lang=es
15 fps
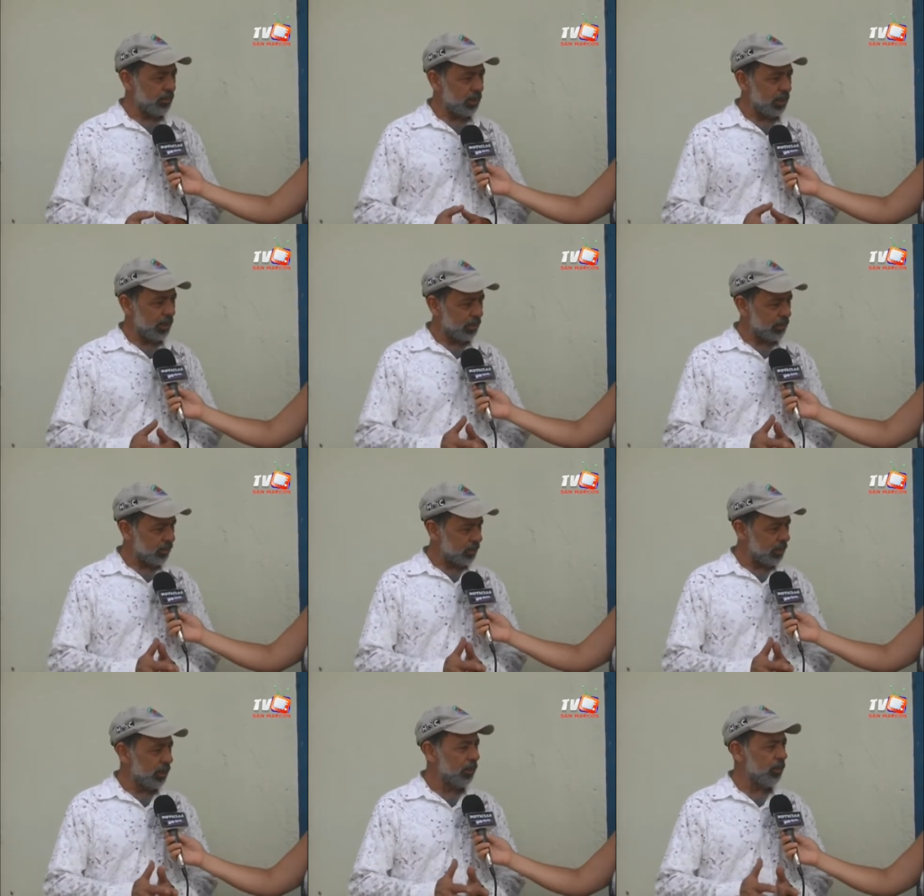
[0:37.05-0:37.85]
días
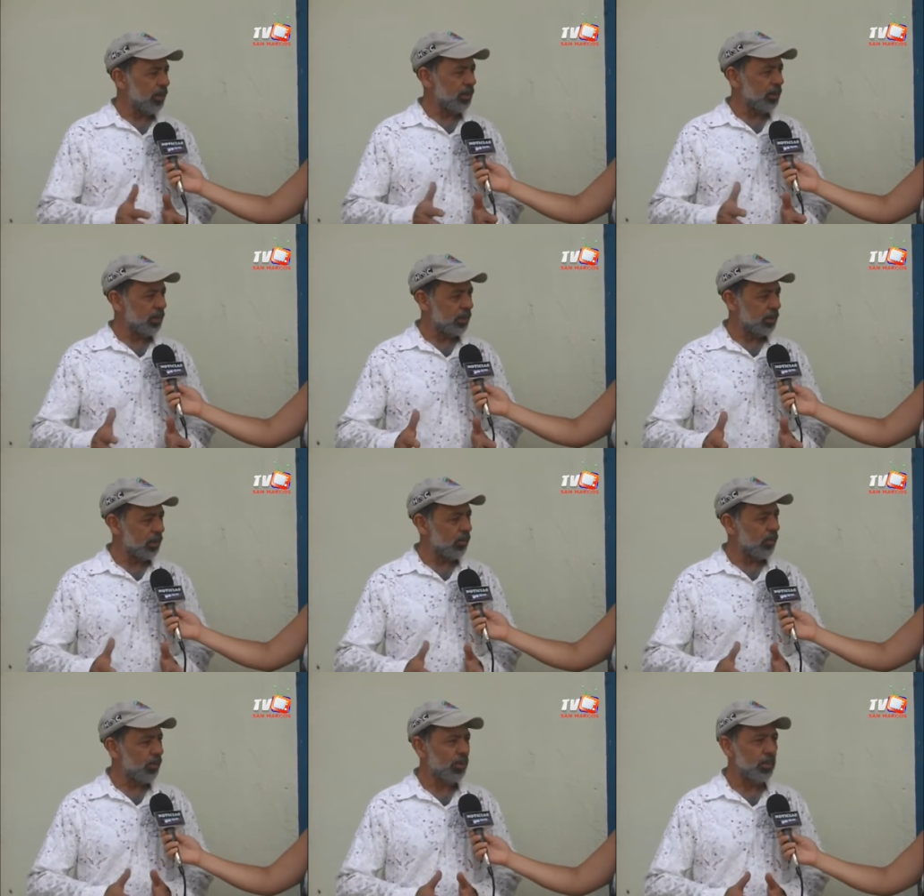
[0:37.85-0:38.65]
con
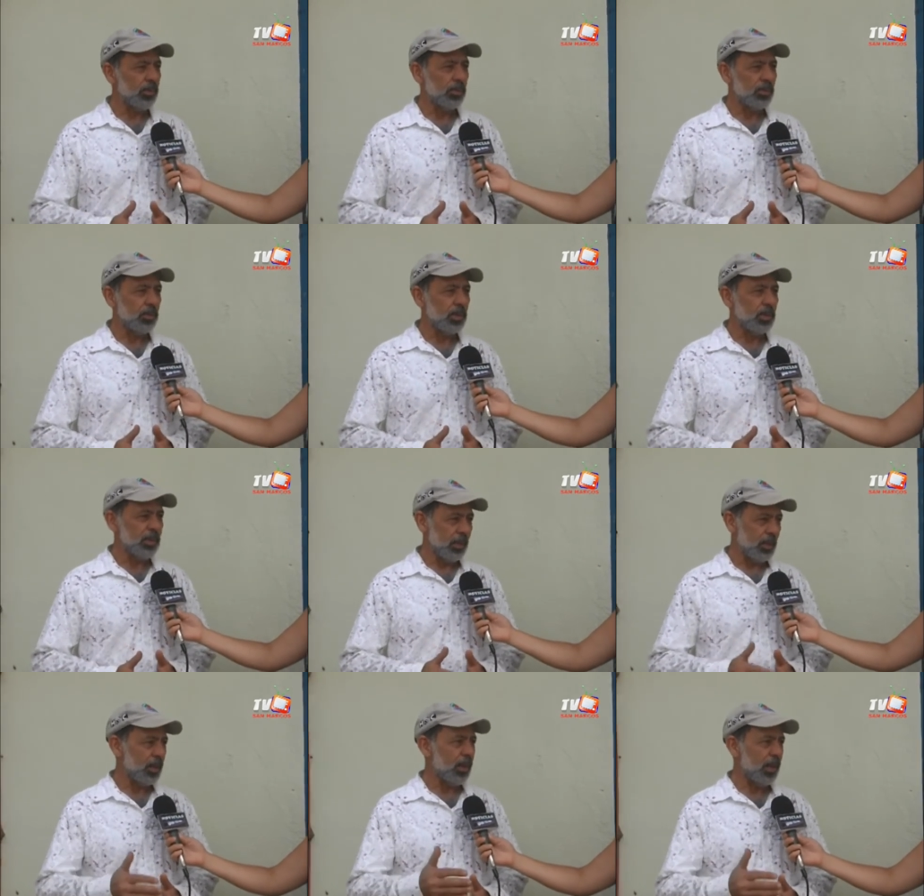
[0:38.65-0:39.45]
55 productores
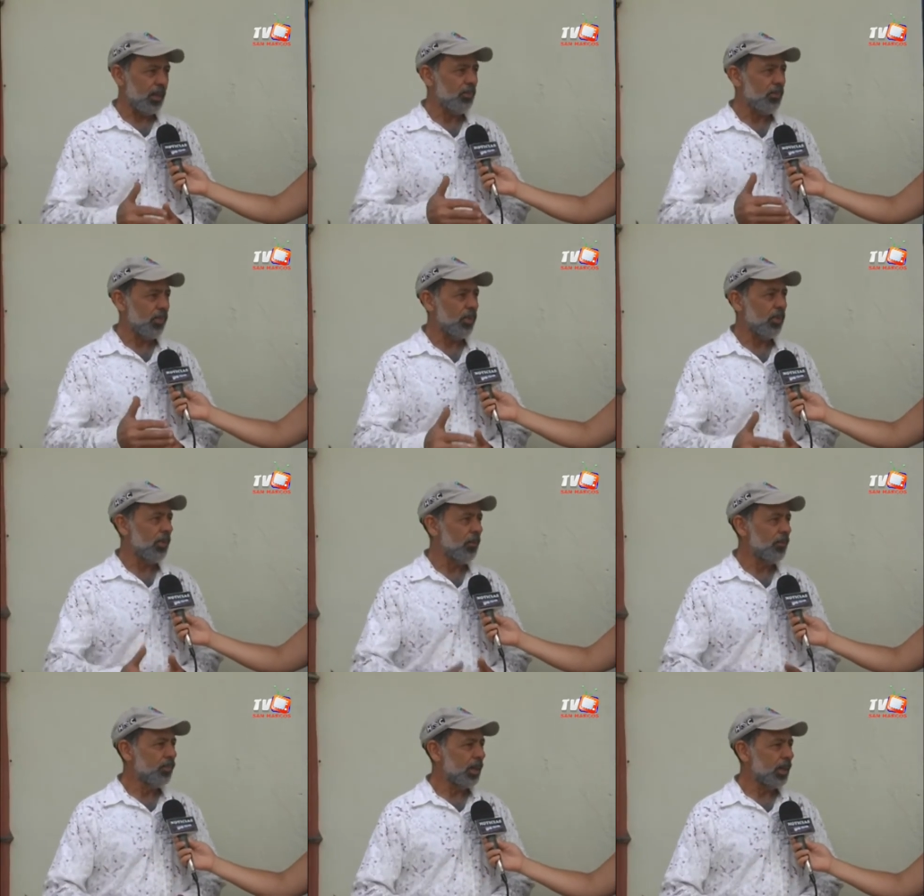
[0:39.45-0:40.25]
en el campo
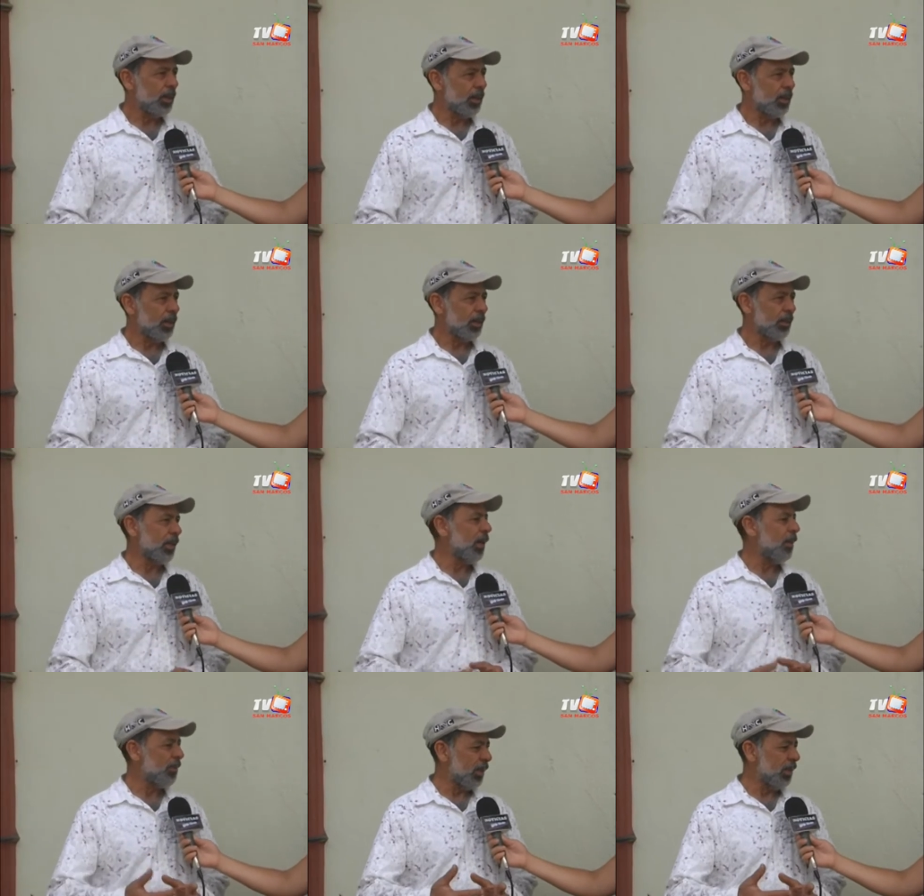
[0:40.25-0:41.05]
eh, que
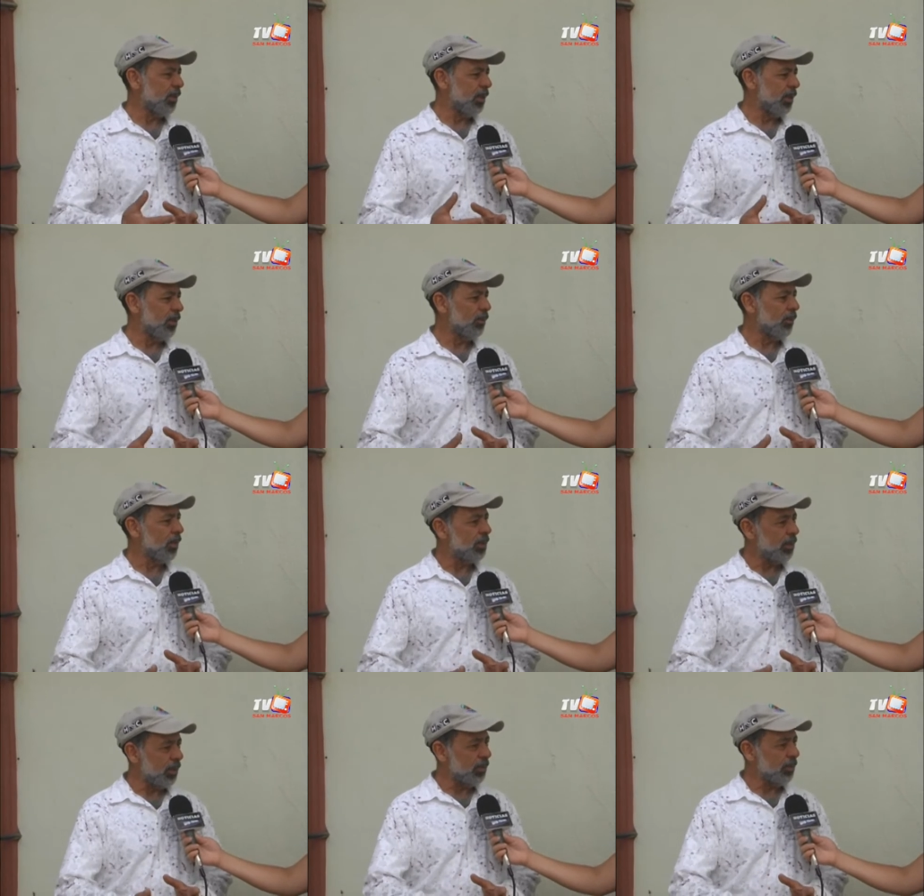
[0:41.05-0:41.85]
están aprendiendo,
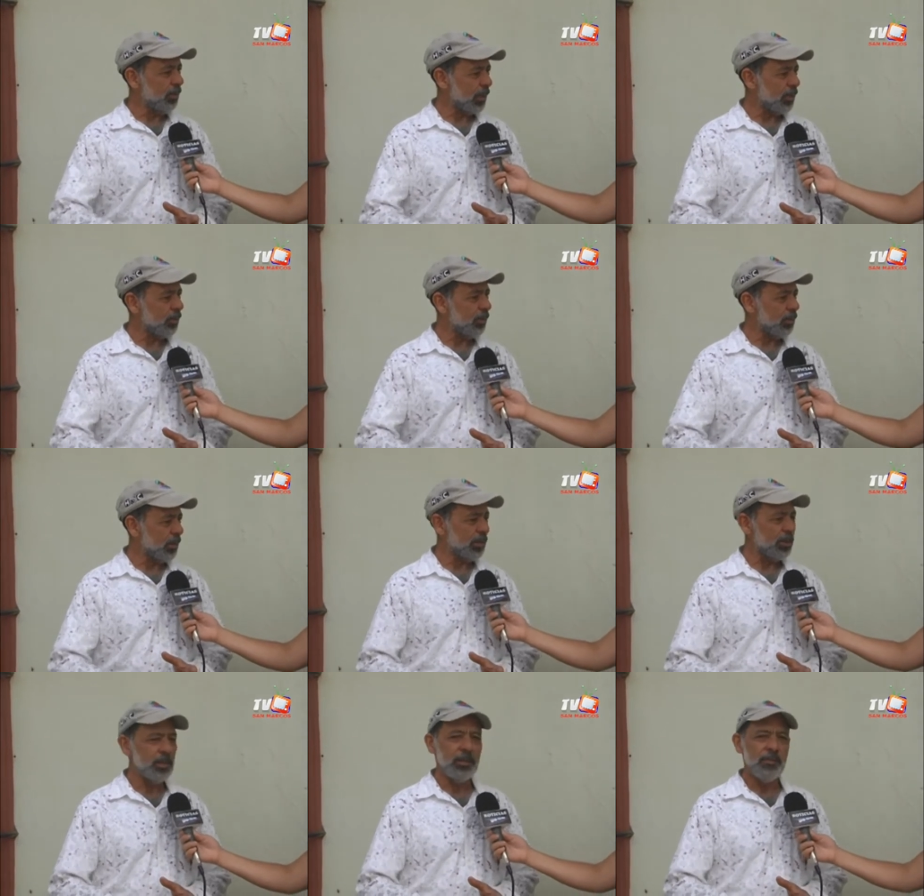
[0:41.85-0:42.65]
haciendo las
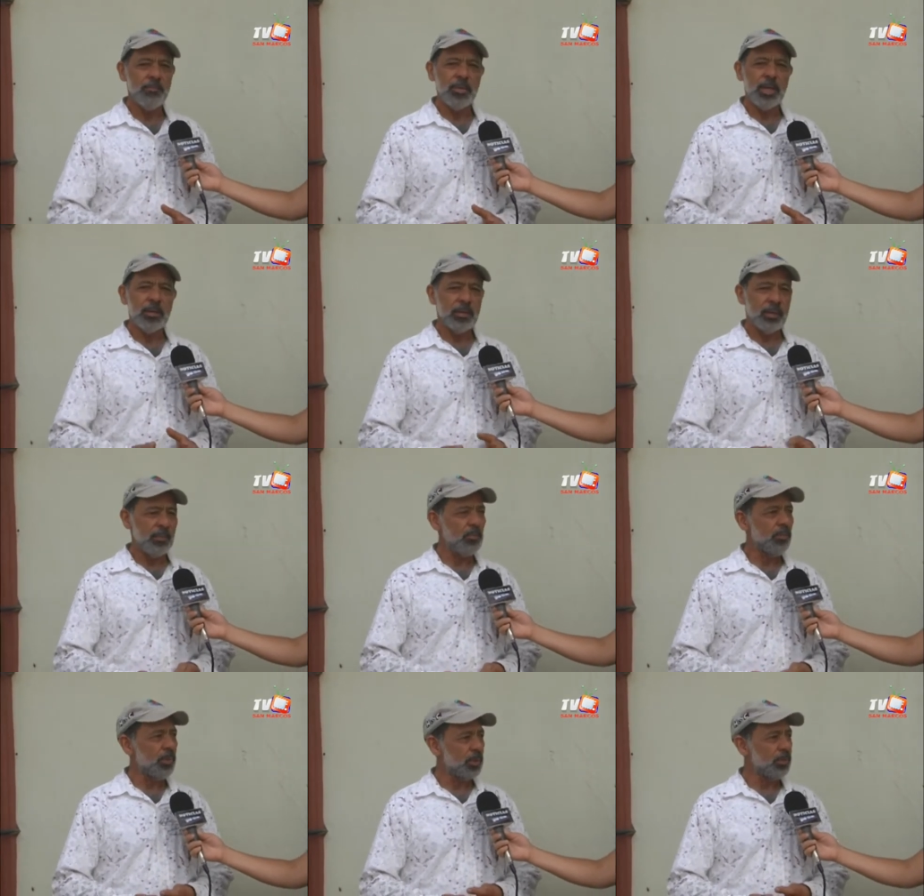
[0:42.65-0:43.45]
cosas ahí, se han
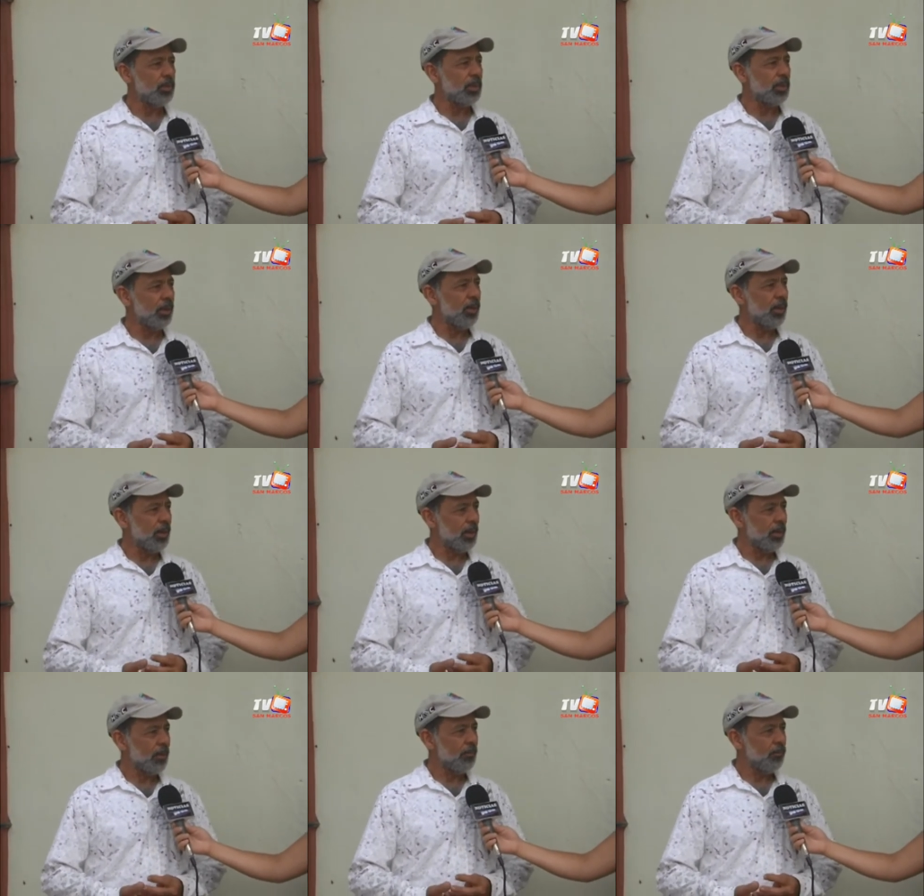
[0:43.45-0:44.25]
puesto a trabajar.